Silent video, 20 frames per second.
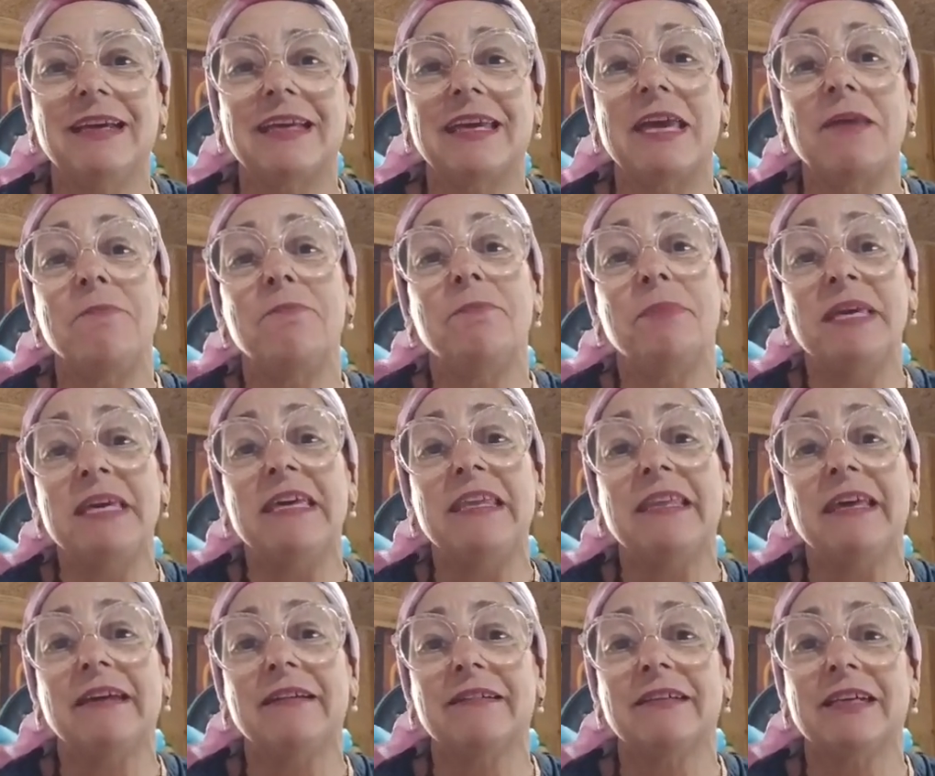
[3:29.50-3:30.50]
que
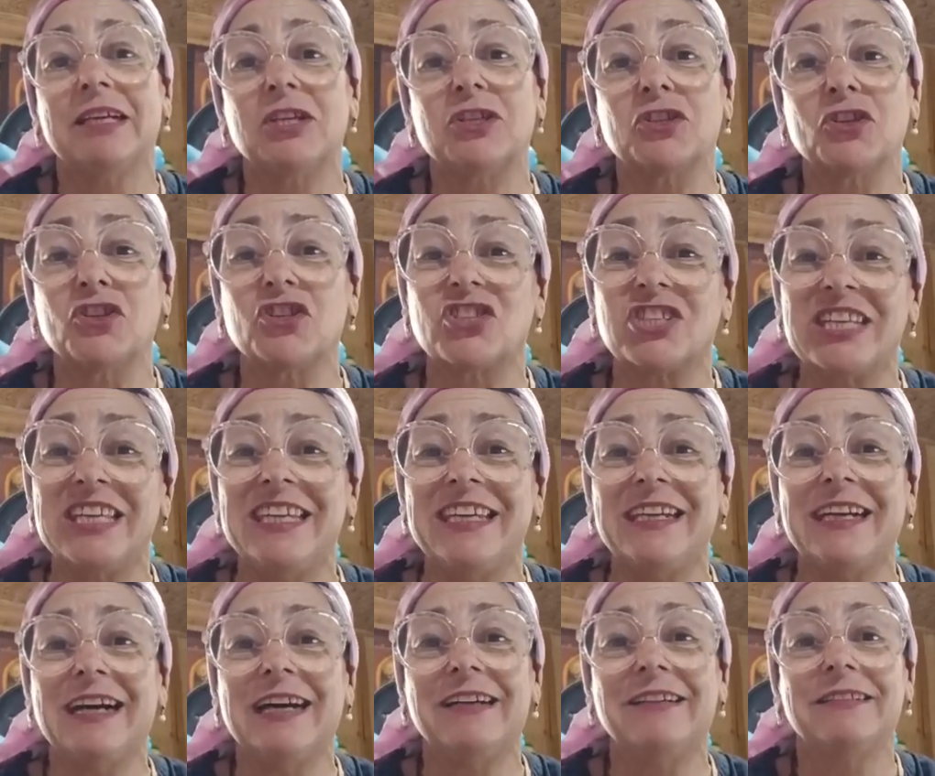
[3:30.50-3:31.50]
impiden que yo
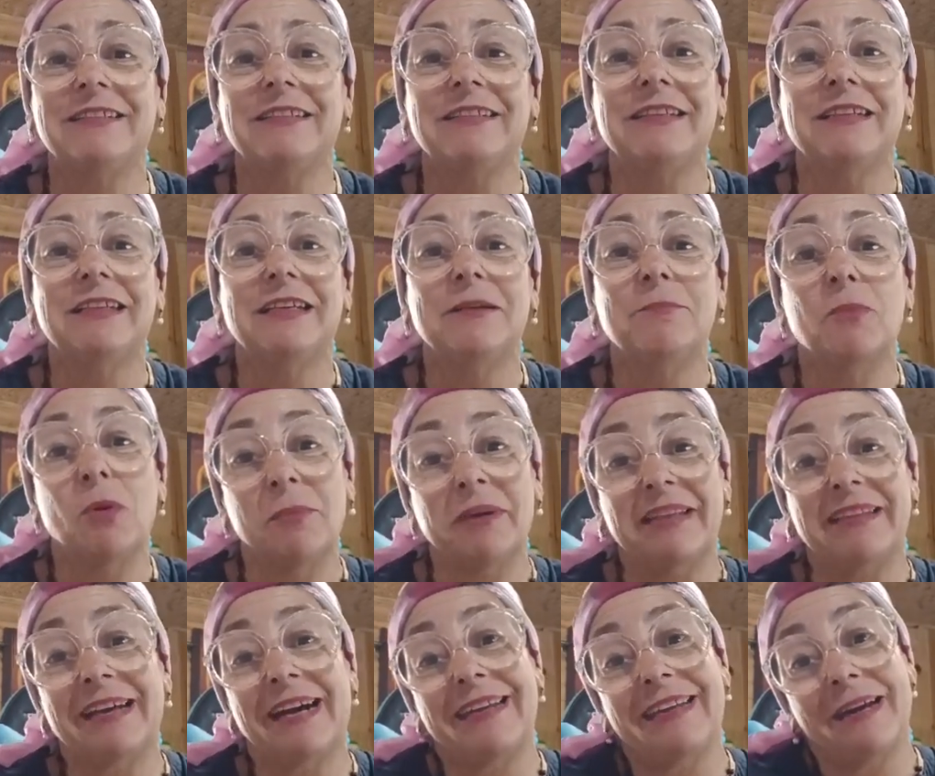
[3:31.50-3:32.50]
siga,
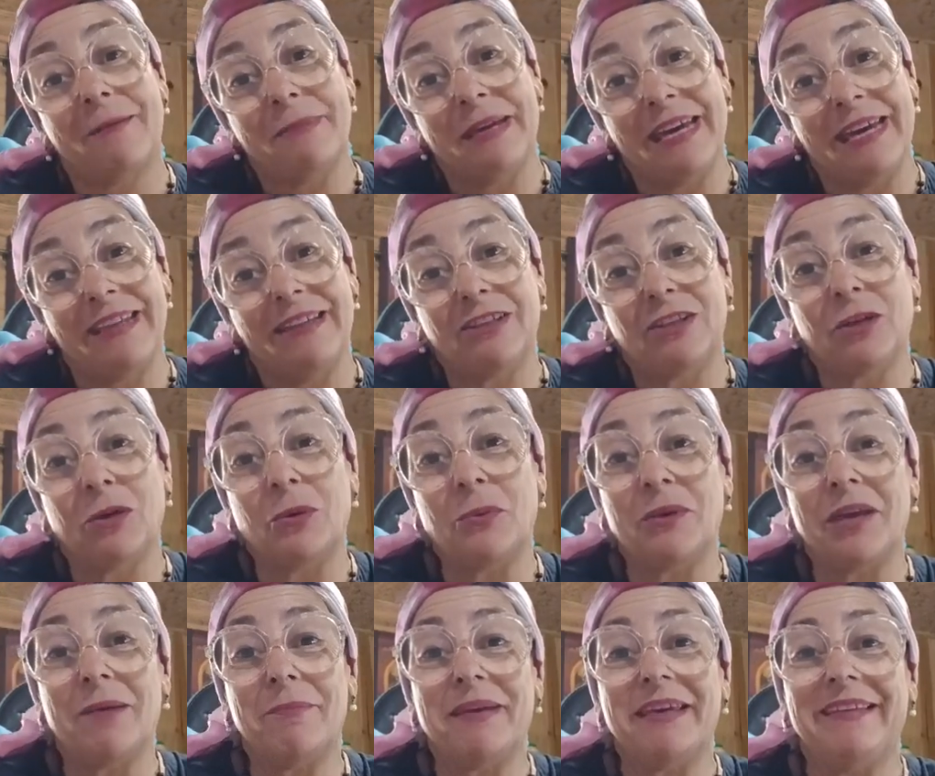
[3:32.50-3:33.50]
momentáneamente,
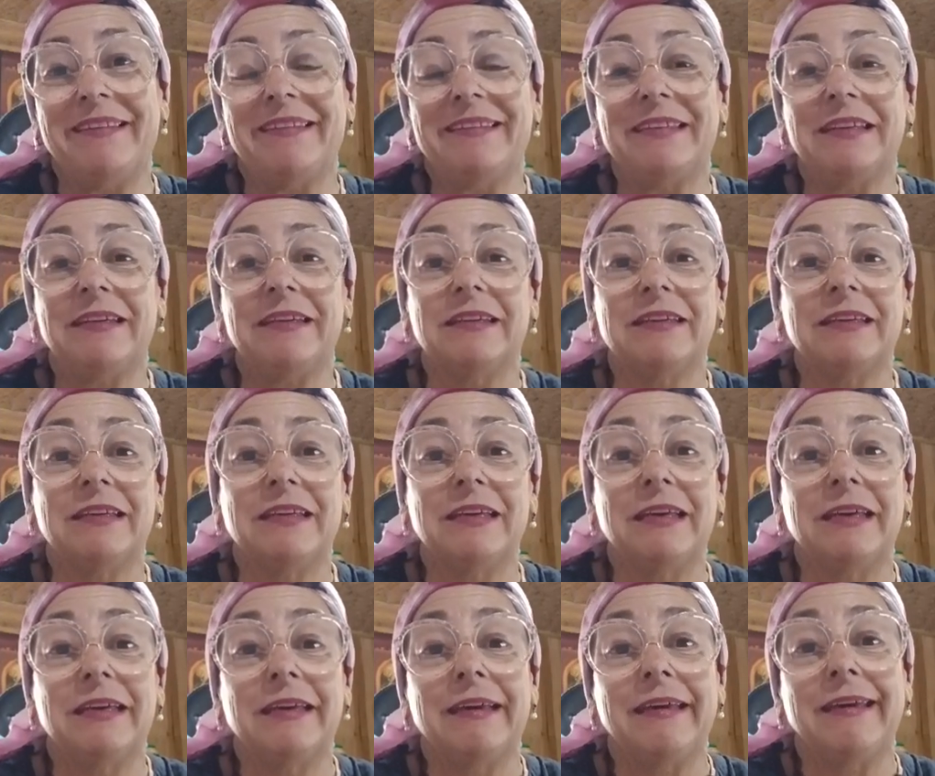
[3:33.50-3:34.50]
obviamente,
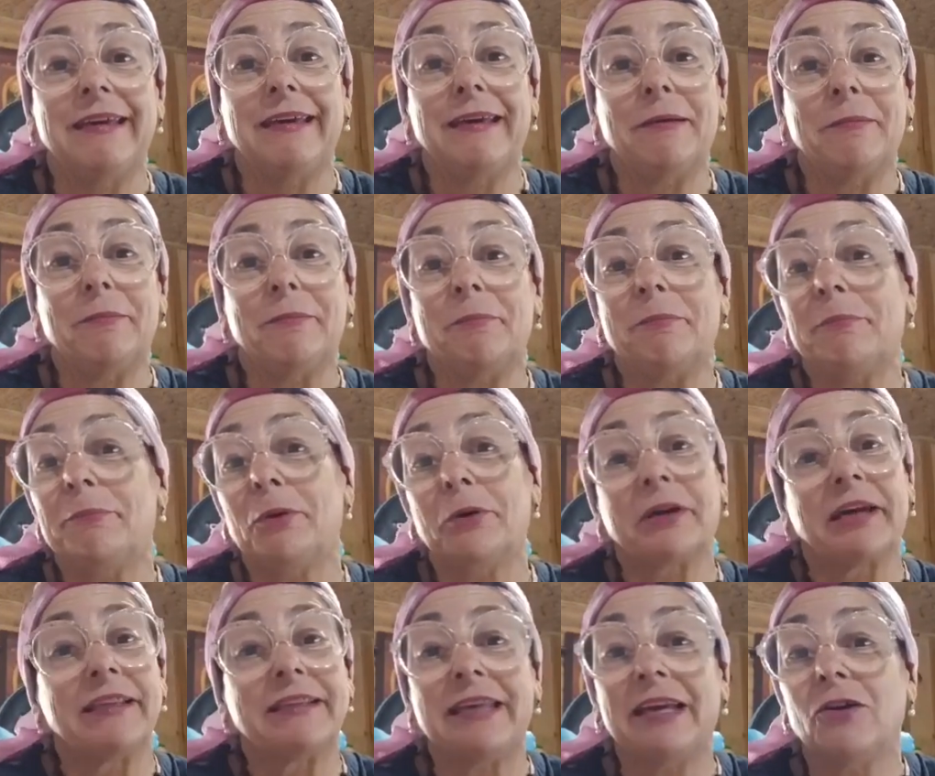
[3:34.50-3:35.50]
eh,
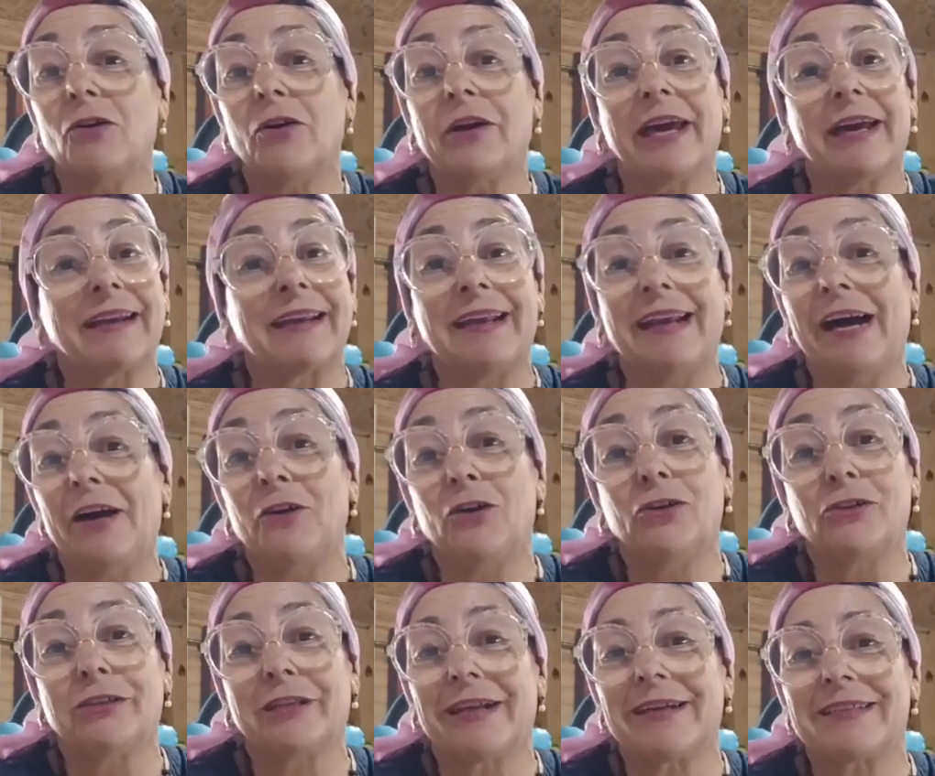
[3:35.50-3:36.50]
porque tengo que arreglar
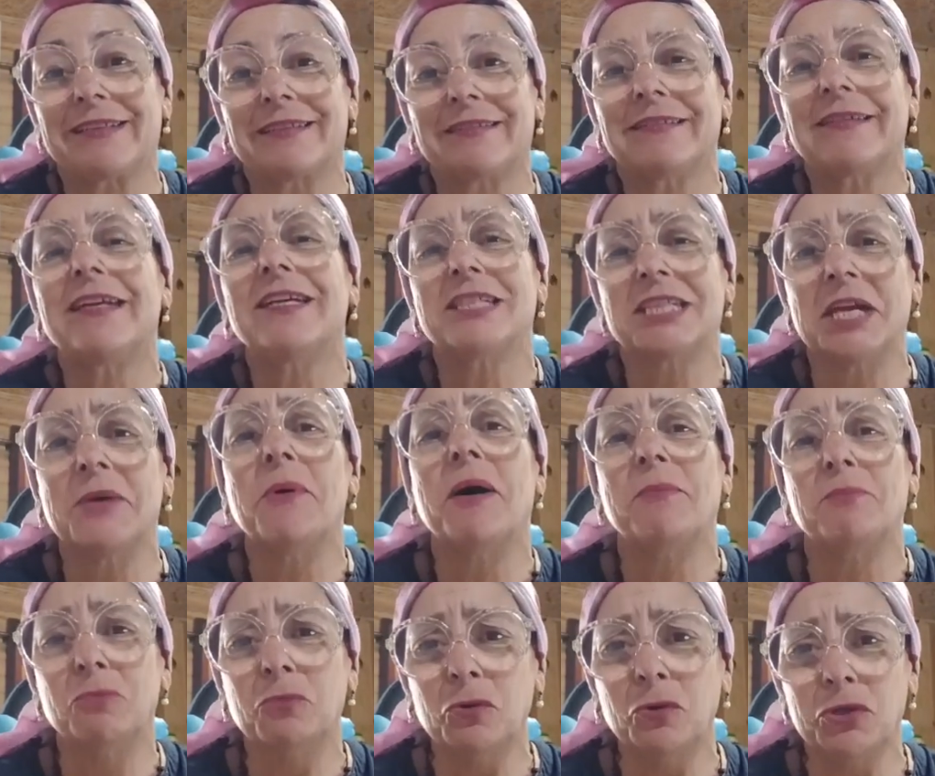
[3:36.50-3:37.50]
otras que
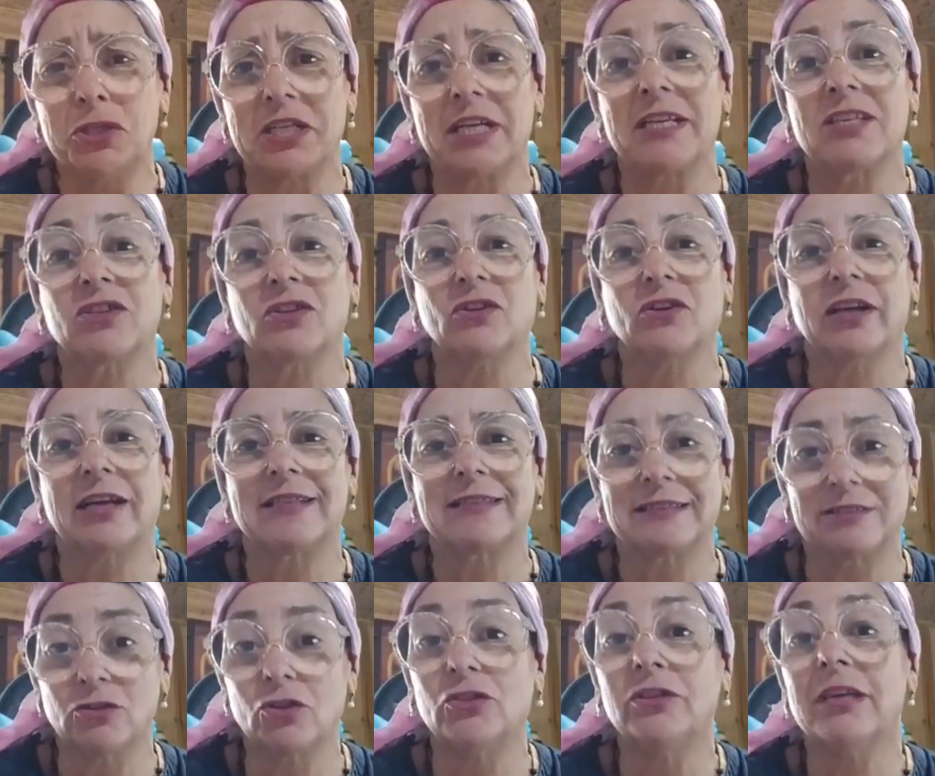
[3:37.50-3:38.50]
llevan muchas horas,
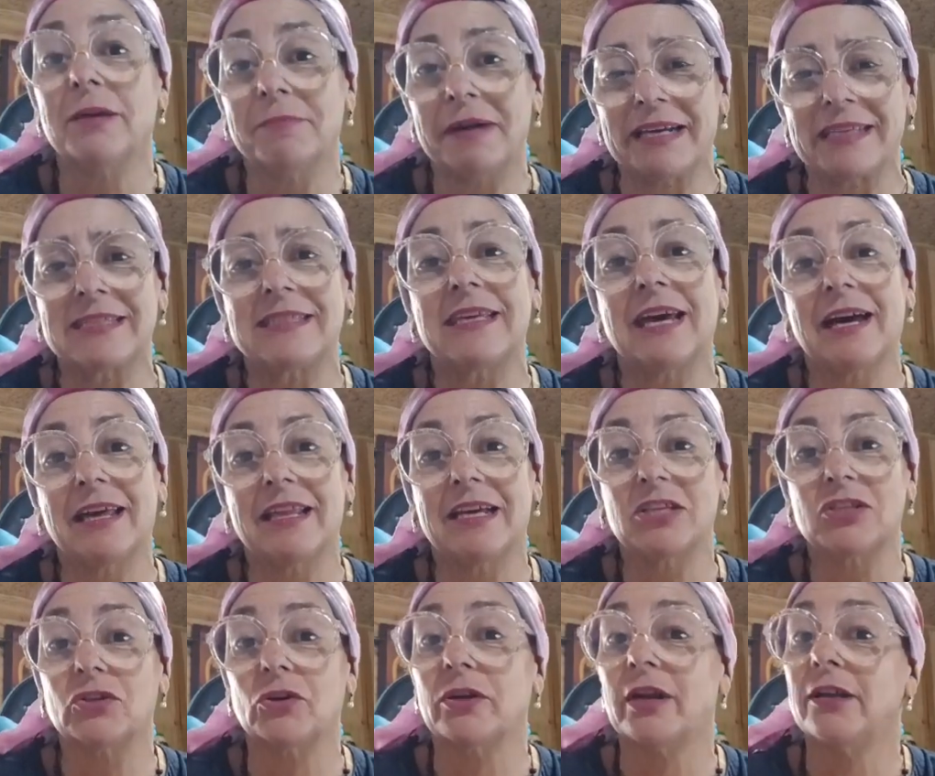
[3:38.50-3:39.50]
son
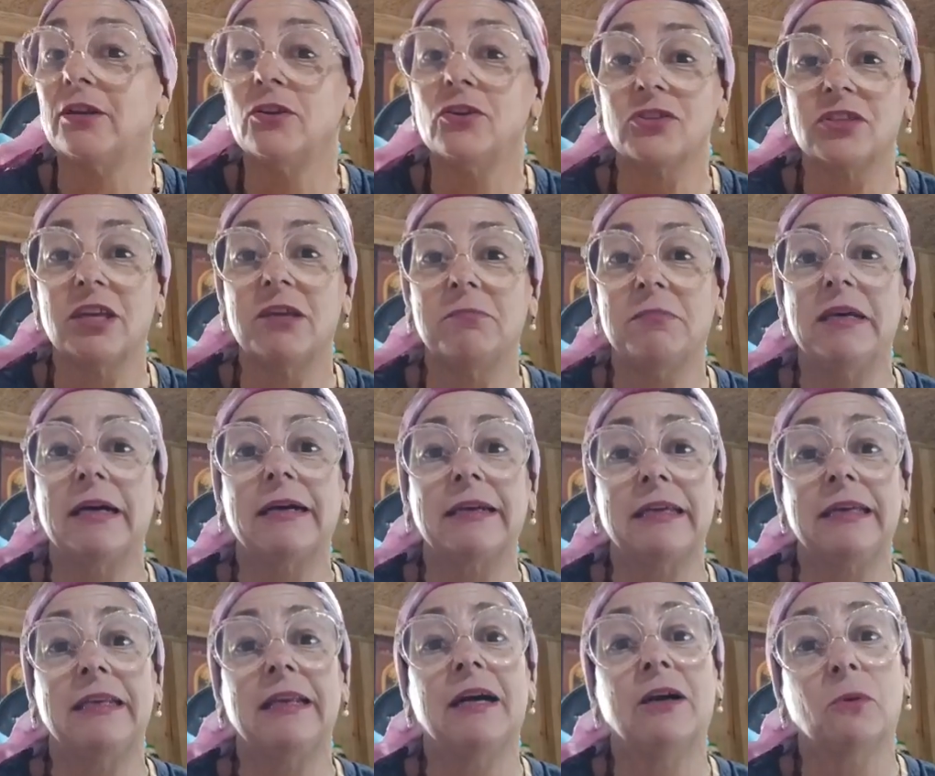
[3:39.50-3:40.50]
demasiadas horas, no se
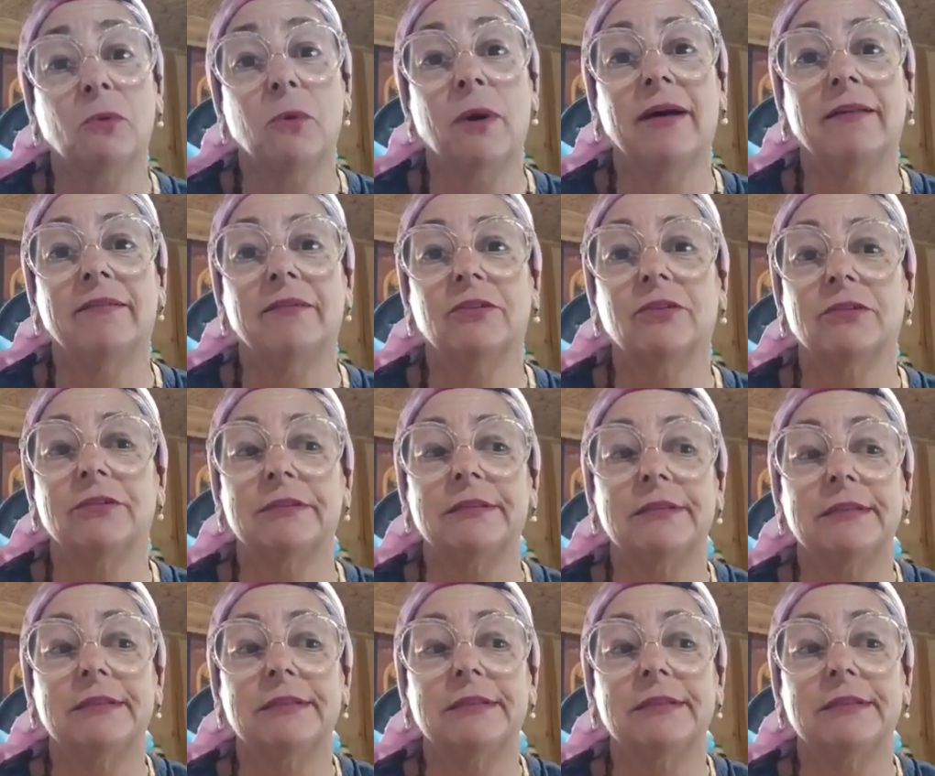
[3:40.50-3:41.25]
imaginan cuánto.